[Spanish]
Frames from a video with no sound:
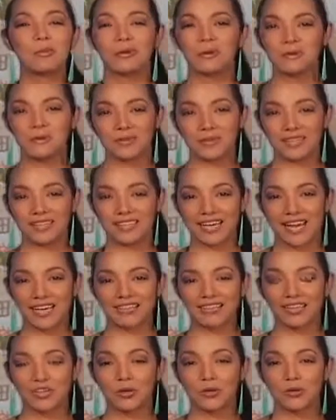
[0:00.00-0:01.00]
la
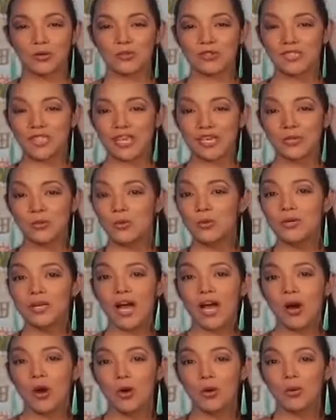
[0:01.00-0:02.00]
oportunidad de conocer
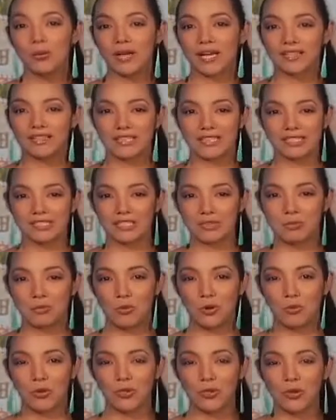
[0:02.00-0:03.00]
una obra y
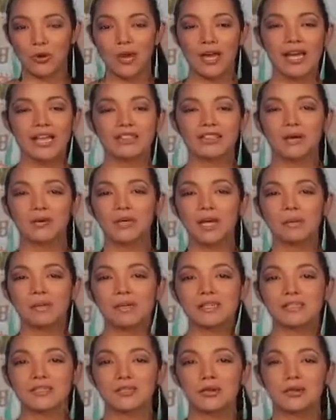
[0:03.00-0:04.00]
testimonio de una
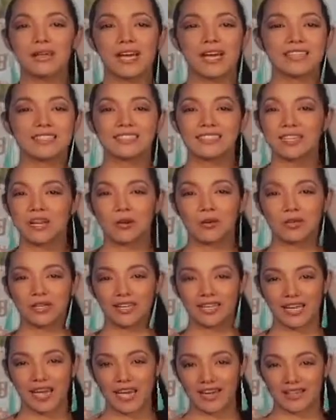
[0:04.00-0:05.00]
persona
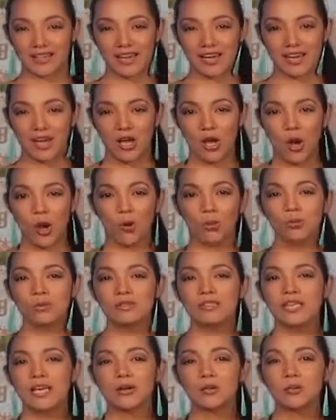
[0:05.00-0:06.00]
extraordinaria,
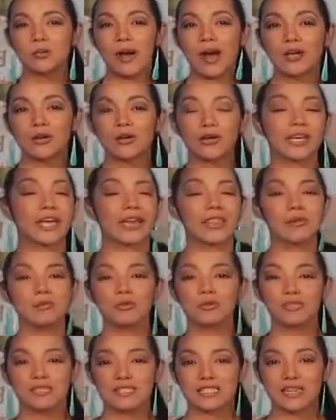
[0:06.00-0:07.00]
un ser humano que ha
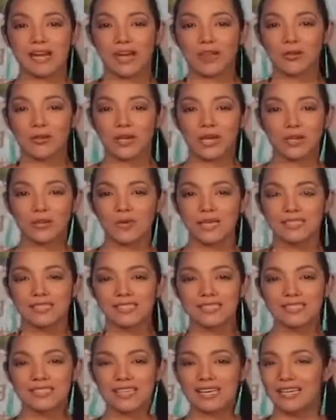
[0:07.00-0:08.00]
demostrado que no
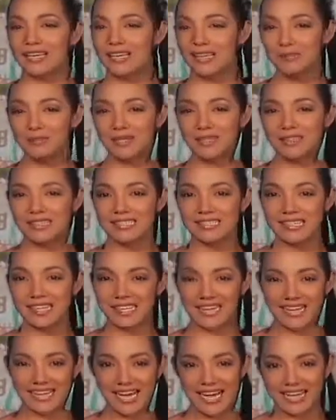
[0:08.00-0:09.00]
existen límites
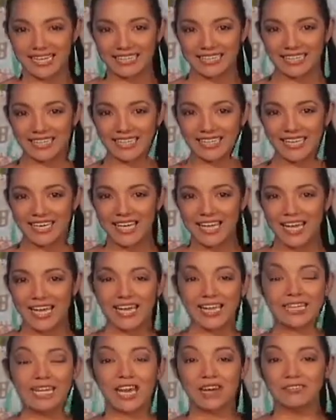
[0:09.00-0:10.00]
en el arte,
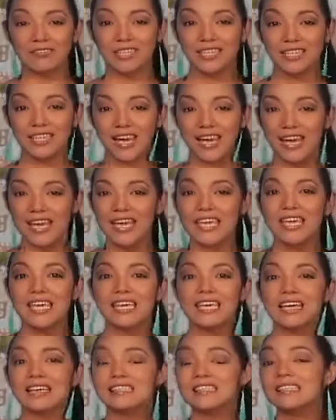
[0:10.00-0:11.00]
en la vida
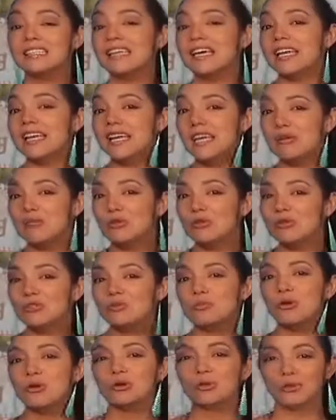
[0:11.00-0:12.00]
y que si
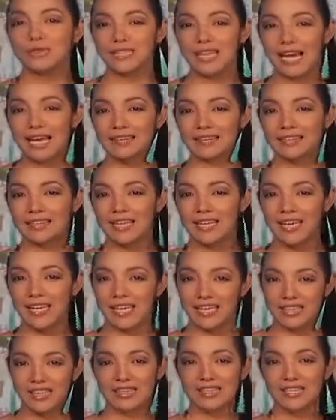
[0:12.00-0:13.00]
tenemos voluntad
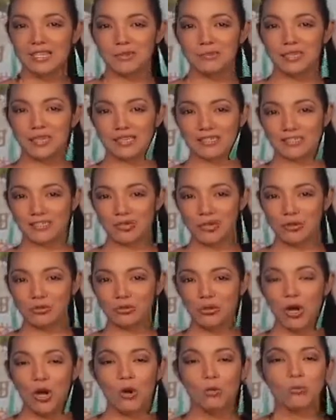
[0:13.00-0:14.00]
y
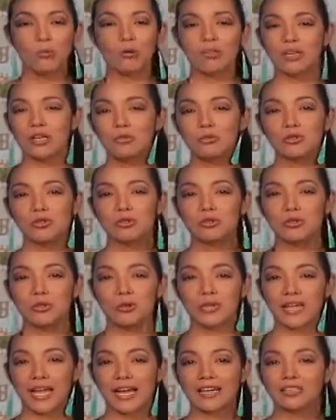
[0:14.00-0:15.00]
determinación podremos
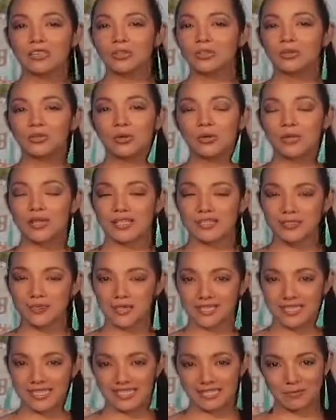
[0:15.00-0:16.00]
lograr todas
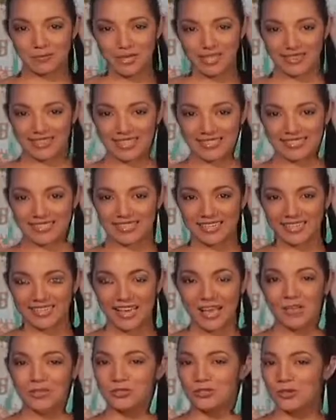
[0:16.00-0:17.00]
nuestras metas.
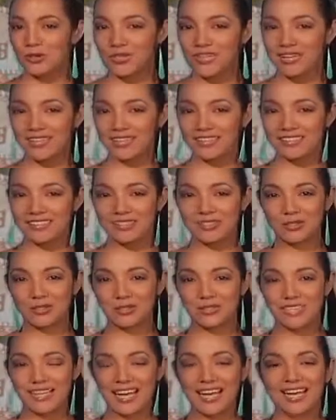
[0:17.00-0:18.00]
Soy Anneli
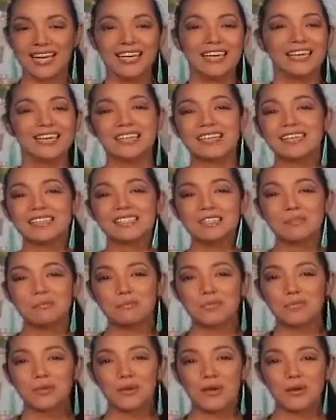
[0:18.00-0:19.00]
Sosa y les
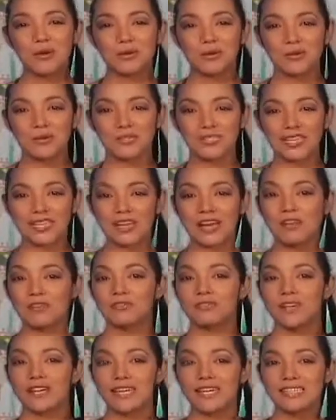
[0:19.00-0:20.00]
invito a conocer a
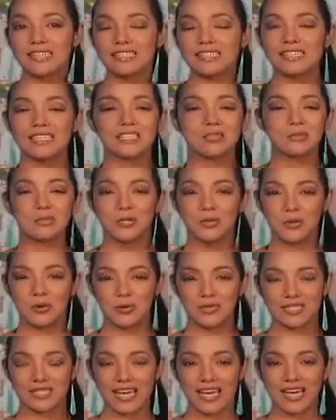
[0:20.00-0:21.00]
Félix
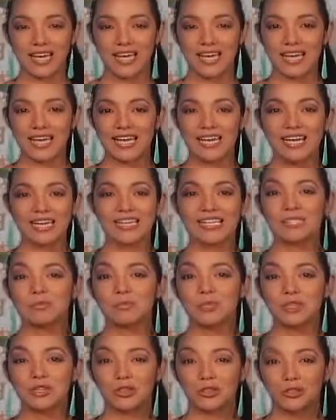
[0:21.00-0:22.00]
Espinosa. Él es
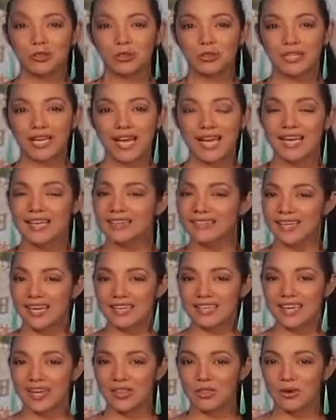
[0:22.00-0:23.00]
pintor,
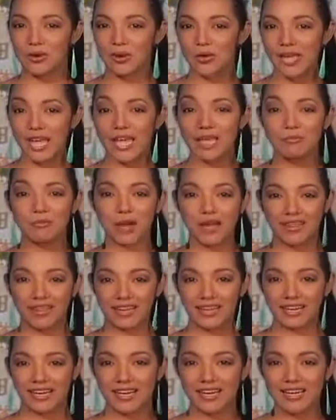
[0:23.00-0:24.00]
tallador en
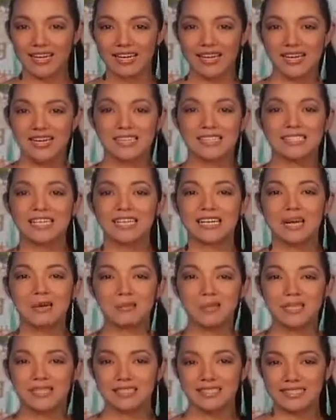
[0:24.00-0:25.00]
madera,
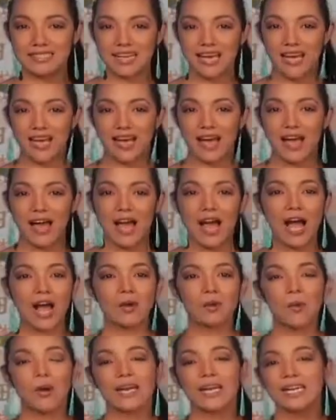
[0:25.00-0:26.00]
ceramista,
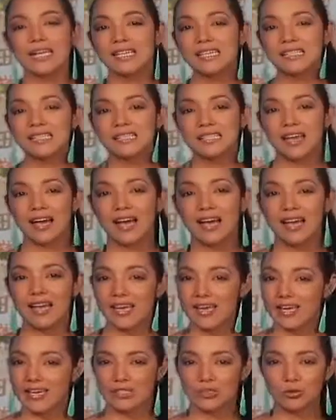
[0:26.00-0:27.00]
acuarelista,
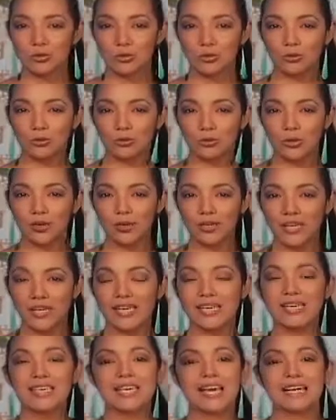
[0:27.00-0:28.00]
escultor
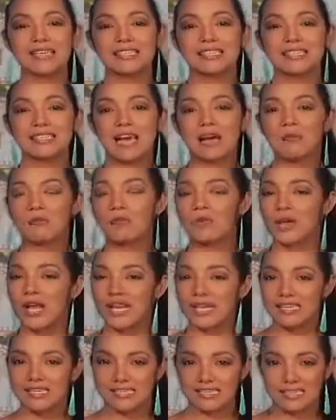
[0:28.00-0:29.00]
y hasta
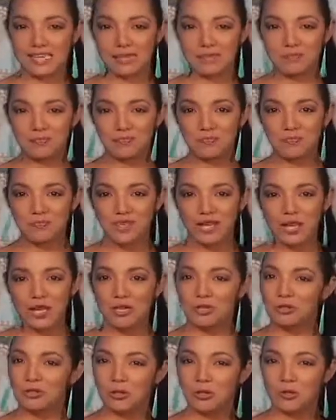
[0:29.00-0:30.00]
muralista.
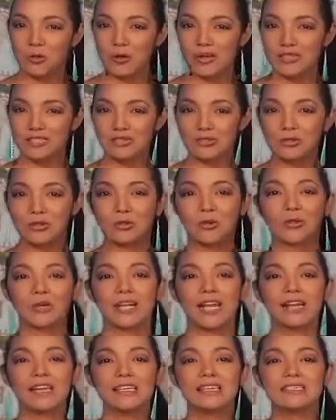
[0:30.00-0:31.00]
Todo esto lo
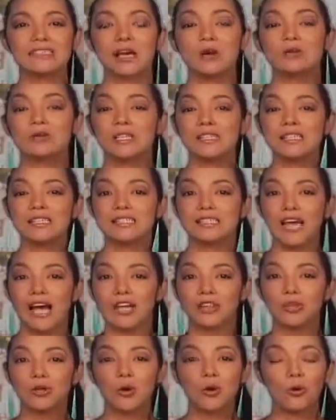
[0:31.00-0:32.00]
realiza
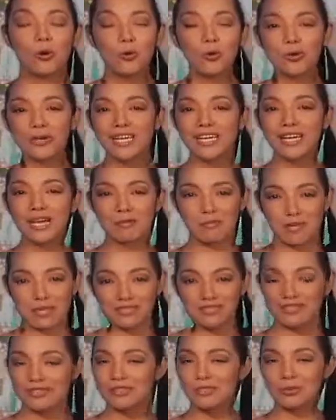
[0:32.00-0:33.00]
utilizando
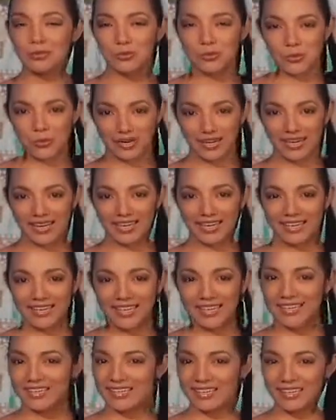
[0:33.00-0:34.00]
únicamente su boca.
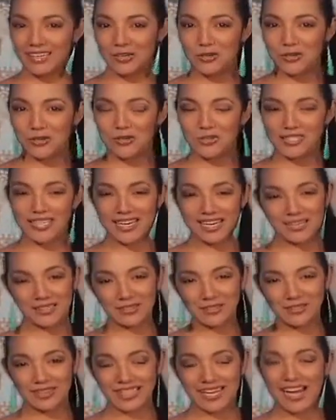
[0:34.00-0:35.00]
¿Quieren
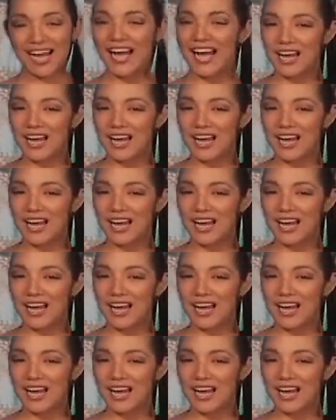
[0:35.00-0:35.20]
conocerlo?